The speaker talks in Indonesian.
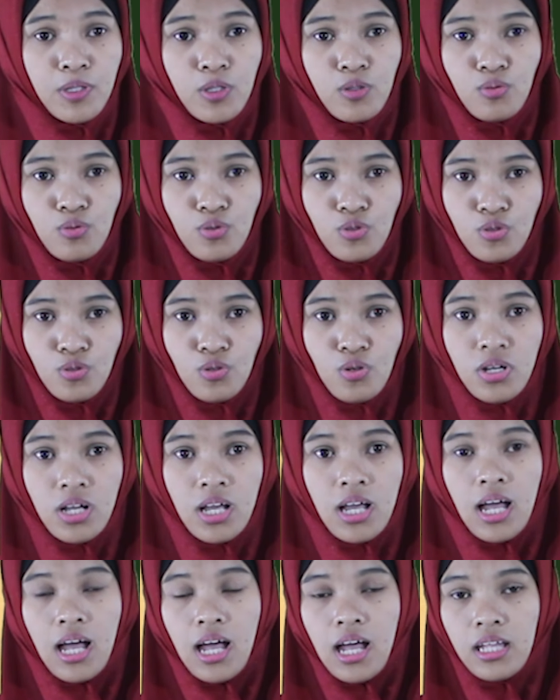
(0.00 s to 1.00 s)
petunjuk
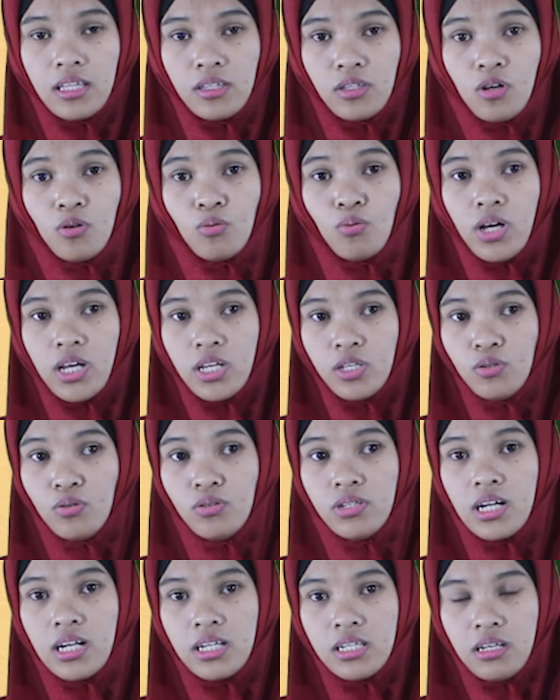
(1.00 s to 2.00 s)
atau
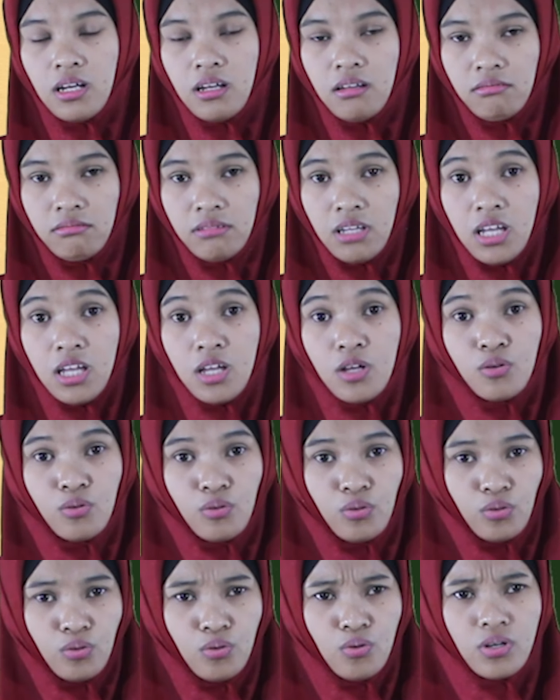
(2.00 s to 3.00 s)
wahyu dari Allah
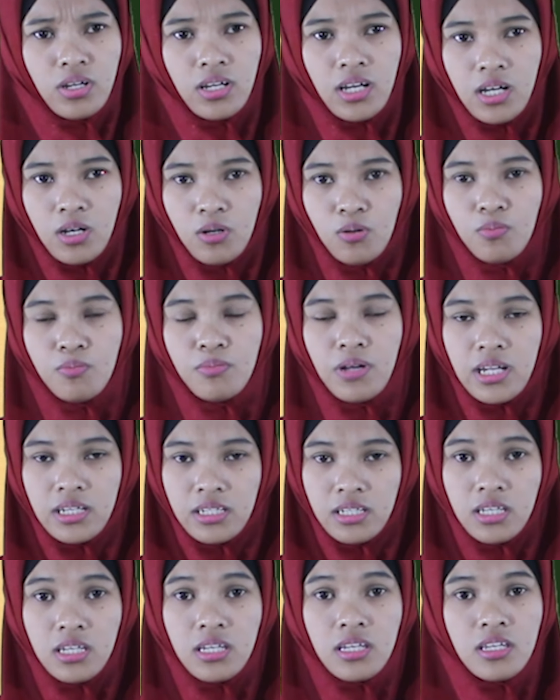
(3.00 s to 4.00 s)
untuk kaum
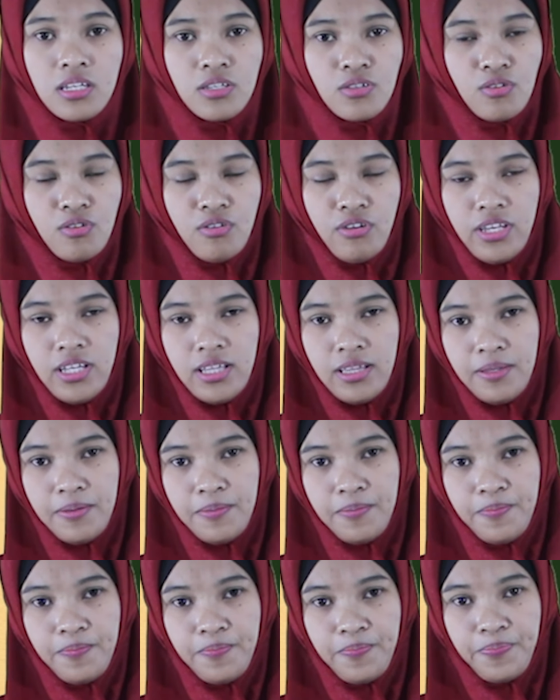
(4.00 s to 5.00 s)
Bani Israel.
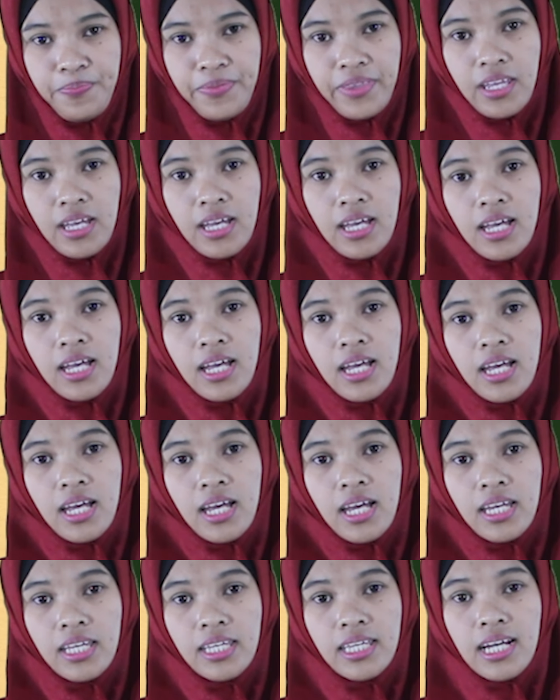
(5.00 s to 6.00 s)

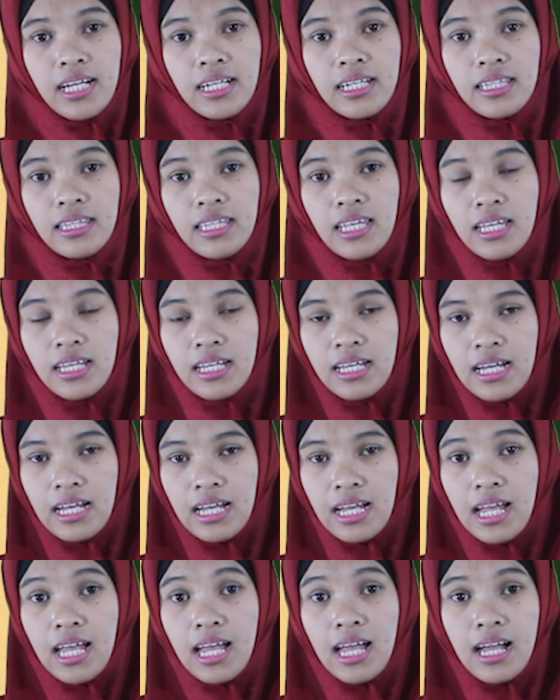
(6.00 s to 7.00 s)
Yang
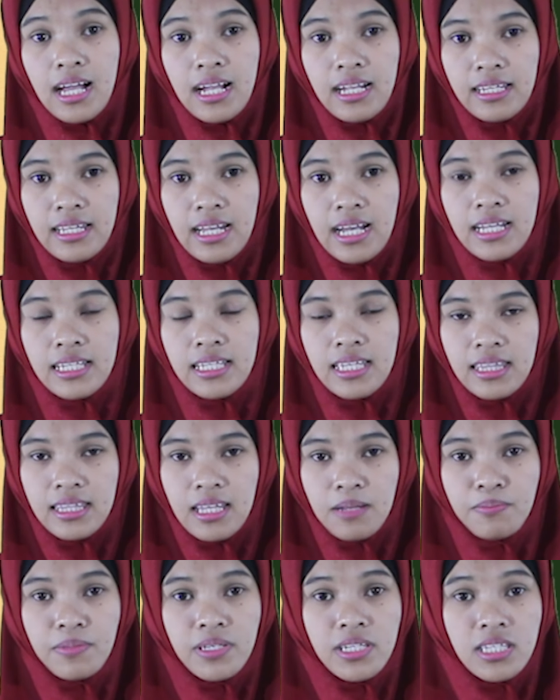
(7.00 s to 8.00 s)
ketiga ada
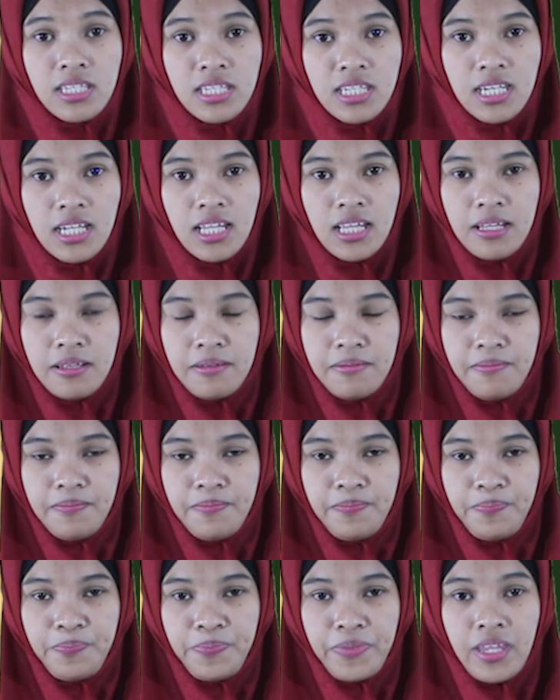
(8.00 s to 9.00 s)
kitab Injil.
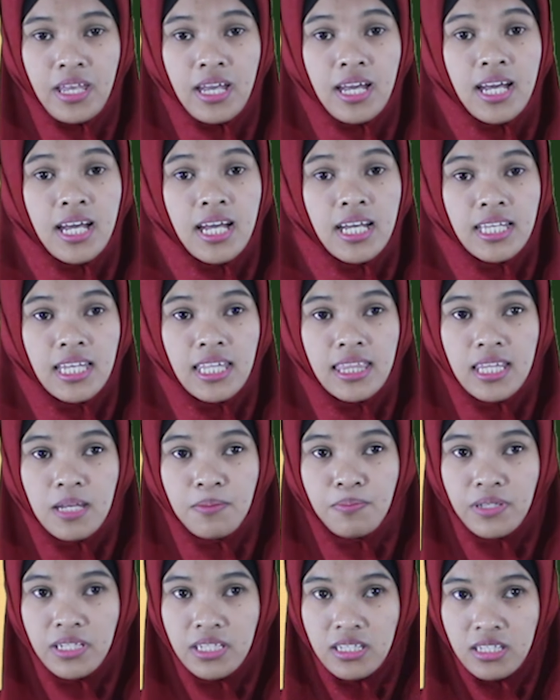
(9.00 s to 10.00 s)

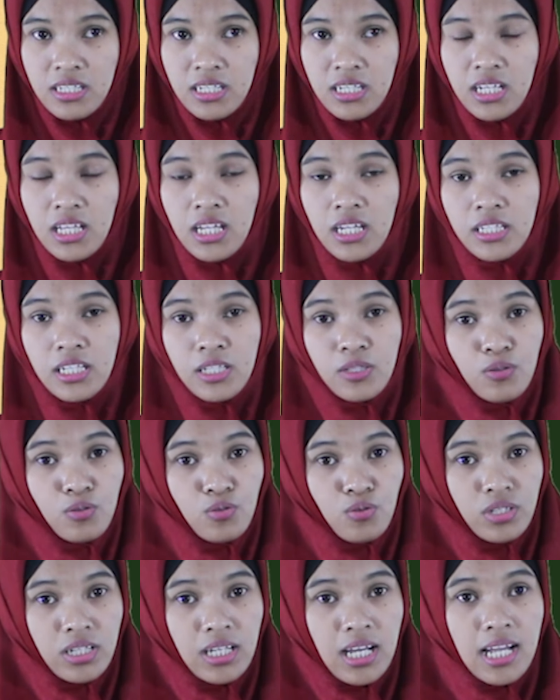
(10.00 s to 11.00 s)
Kitab Injil
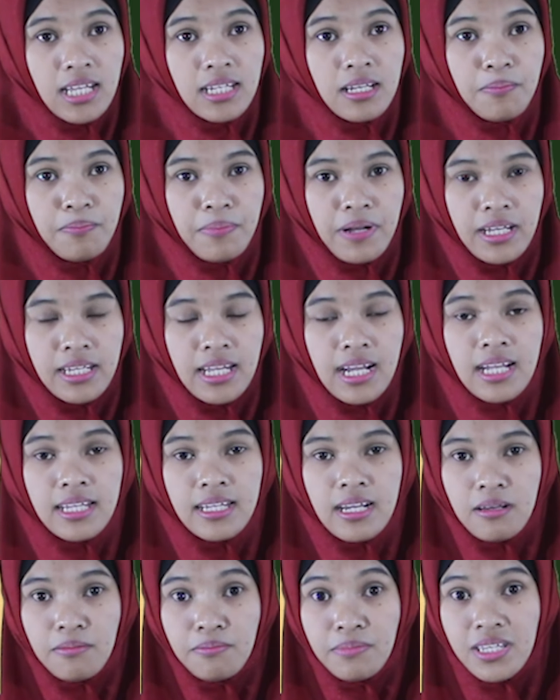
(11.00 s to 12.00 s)
diturunkan kepada
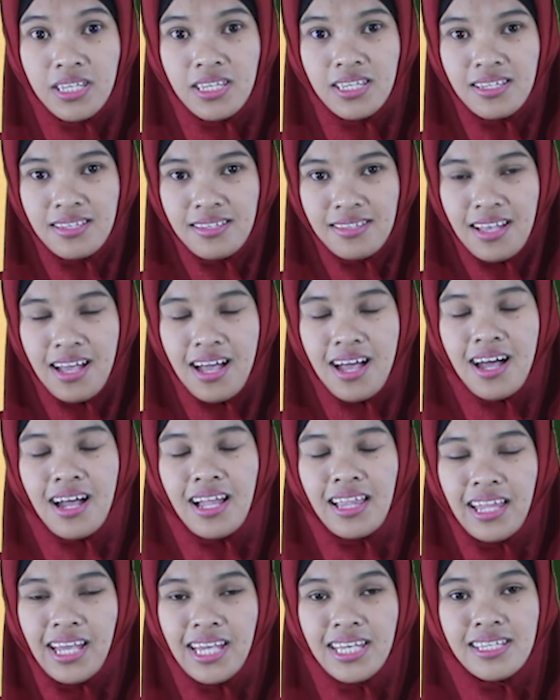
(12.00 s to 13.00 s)
Nabi Isa
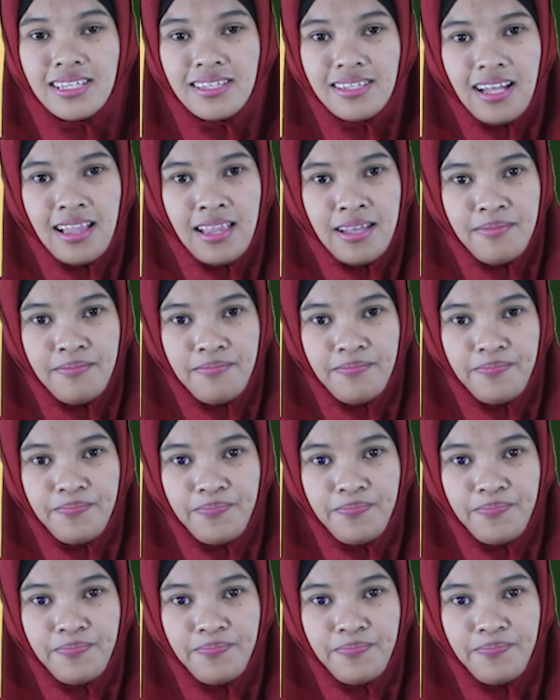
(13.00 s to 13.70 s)
alaihi salam.